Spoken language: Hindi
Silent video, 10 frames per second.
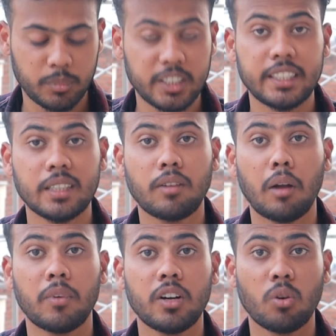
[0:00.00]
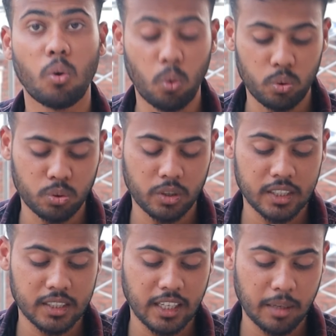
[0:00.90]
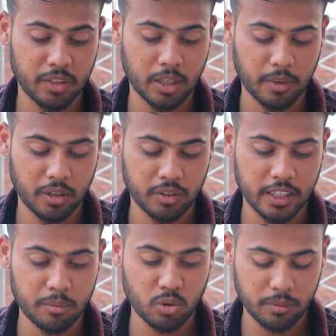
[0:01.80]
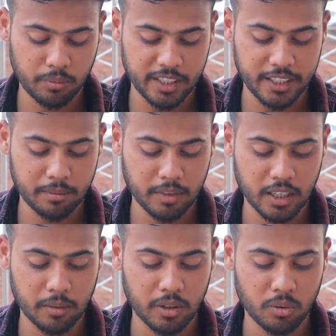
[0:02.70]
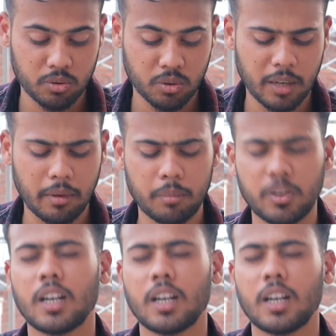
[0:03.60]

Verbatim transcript: पीडीएफ कन्वर्ट हो चुकी है जैसे कि आप देख पा रहे हो ये अब जो है पीडीएफ में कन्वर्ट हो चुकी है अब आप